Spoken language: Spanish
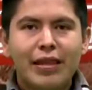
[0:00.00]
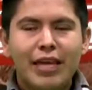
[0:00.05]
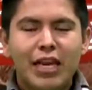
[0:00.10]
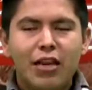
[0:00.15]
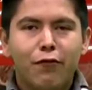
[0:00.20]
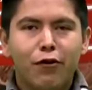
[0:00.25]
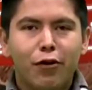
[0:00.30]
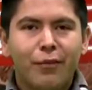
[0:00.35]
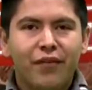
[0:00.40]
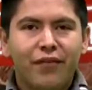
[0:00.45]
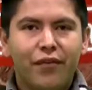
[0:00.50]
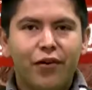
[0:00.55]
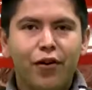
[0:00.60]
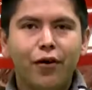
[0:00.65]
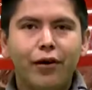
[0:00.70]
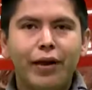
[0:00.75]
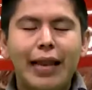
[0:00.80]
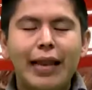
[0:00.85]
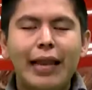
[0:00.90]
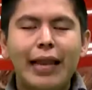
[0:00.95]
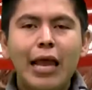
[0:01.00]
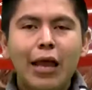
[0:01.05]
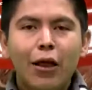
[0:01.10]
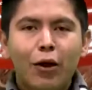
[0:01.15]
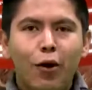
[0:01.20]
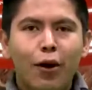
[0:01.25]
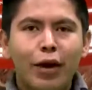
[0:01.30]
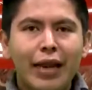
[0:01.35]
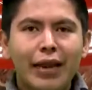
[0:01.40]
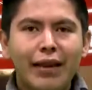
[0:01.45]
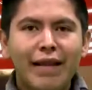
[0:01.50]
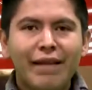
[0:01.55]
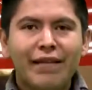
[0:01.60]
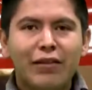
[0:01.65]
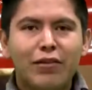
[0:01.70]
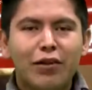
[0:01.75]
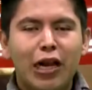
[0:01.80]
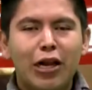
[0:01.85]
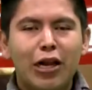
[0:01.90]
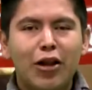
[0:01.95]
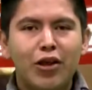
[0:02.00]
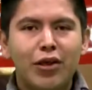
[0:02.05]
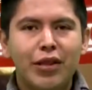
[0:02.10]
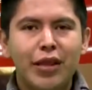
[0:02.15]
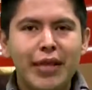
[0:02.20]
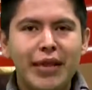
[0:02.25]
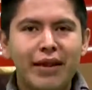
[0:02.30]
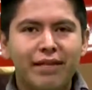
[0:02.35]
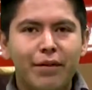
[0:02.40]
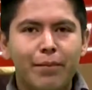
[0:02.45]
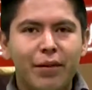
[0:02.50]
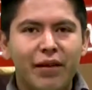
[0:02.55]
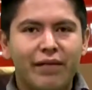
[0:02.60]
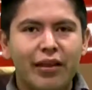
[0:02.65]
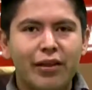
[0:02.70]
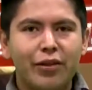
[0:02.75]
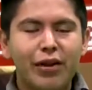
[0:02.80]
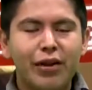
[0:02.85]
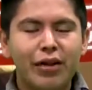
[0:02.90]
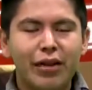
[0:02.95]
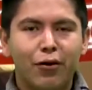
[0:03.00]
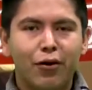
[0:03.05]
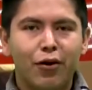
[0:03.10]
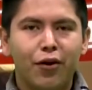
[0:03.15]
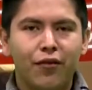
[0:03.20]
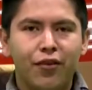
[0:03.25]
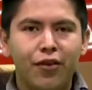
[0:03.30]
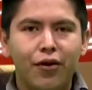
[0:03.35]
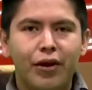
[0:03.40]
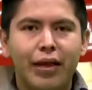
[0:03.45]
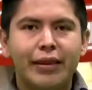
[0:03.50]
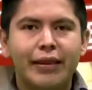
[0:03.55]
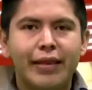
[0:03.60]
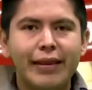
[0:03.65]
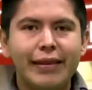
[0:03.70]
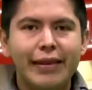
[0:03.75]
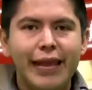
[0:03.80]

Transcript: en información local, con gran éxito la noche de ayer se presentó el reconocido cantante